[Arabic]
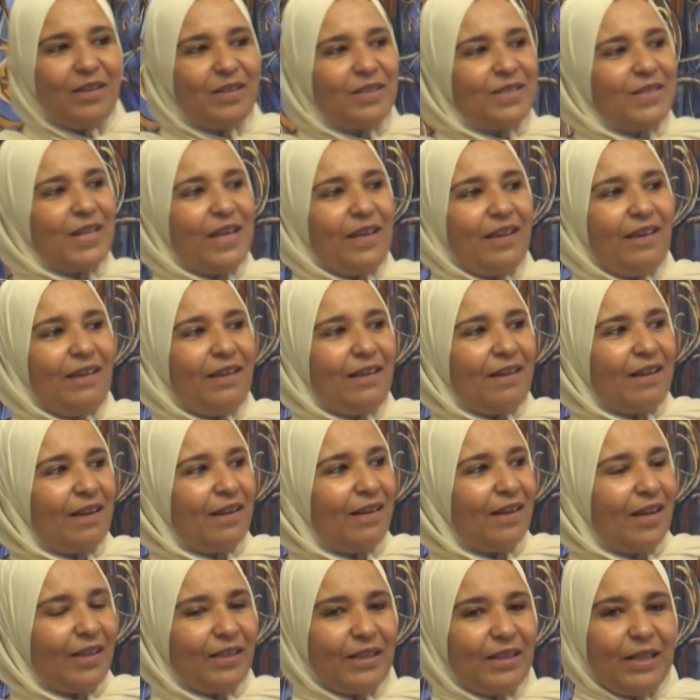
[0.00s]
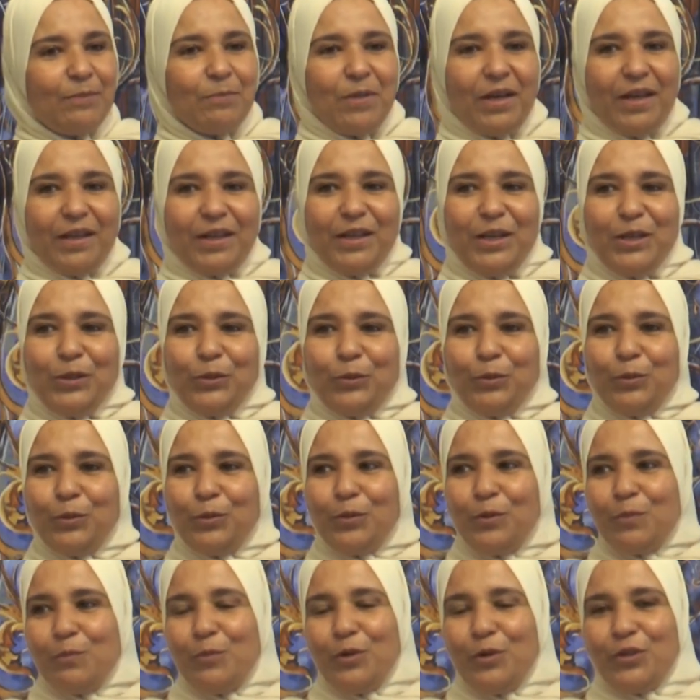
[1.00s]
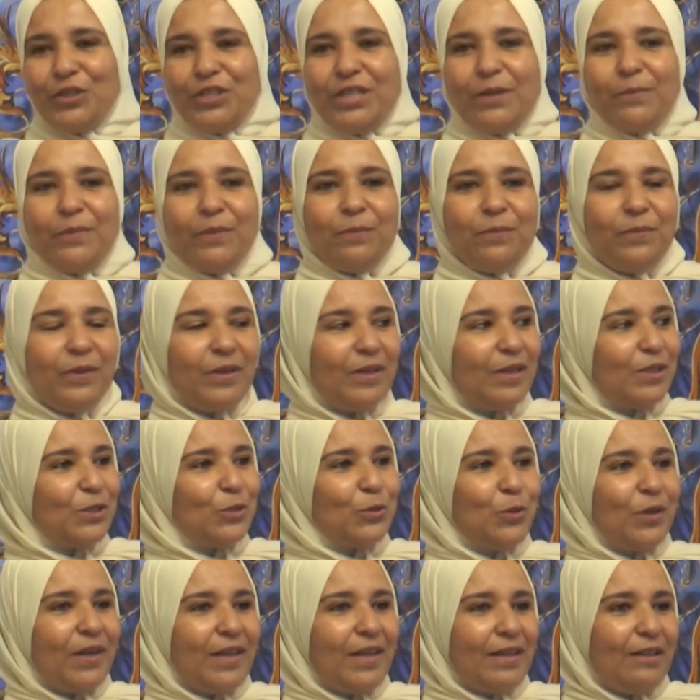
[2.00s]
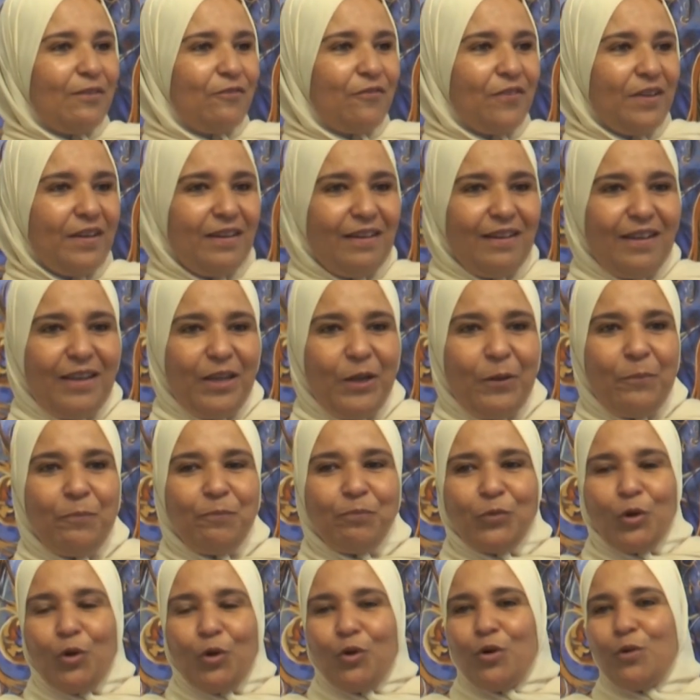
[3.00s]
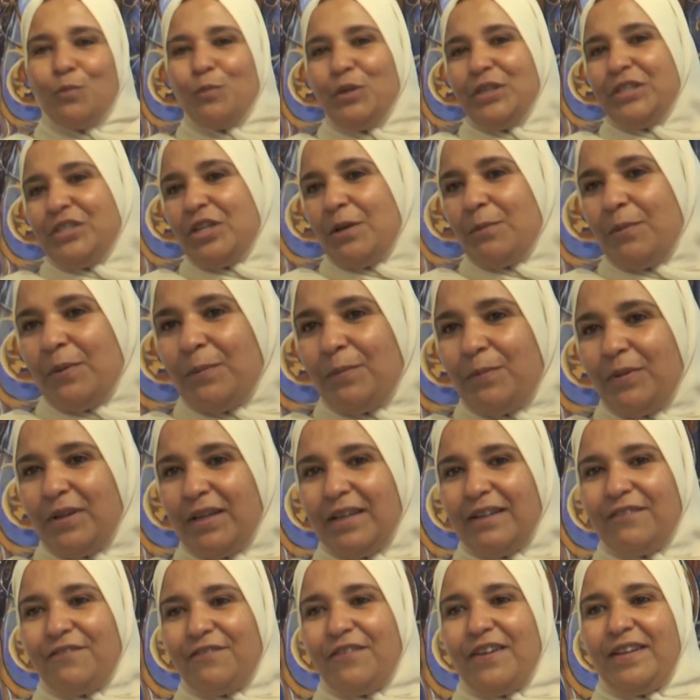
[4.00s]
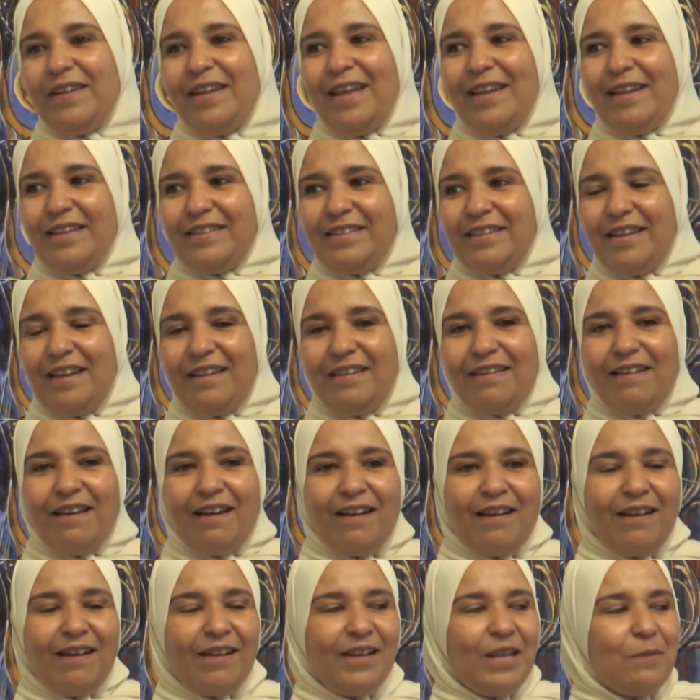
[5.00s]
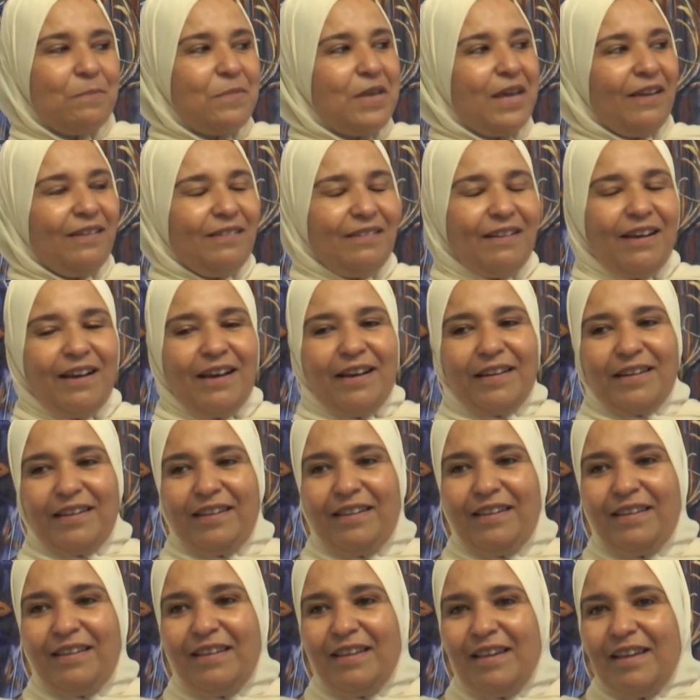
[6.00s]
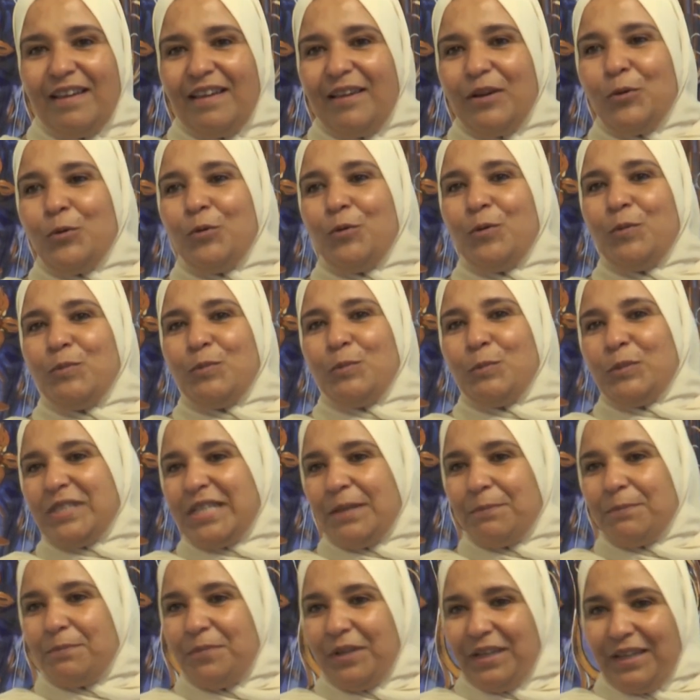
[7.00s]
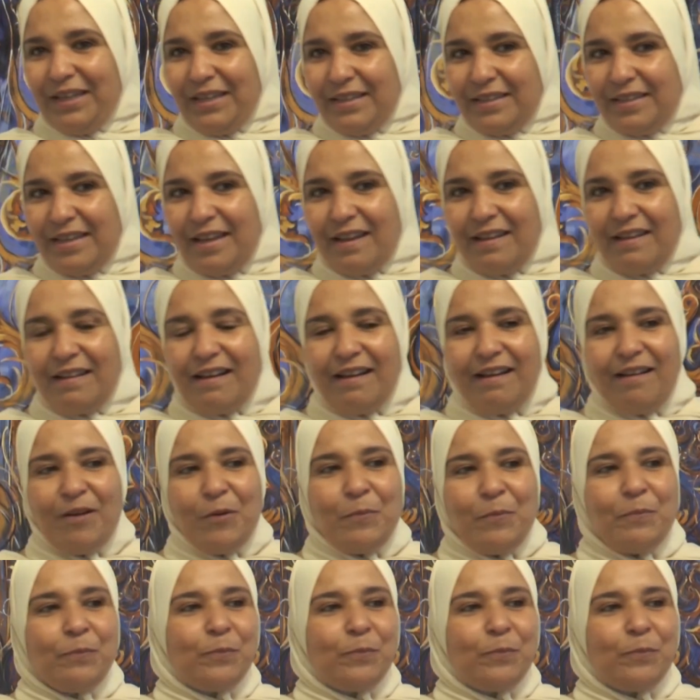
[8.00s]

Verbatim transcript: زائره لهذا المعرض ومعجبه بالتراث الفني ومعجبه بالفنانه ديالنا لمياء مهاري ومتبعين ديالها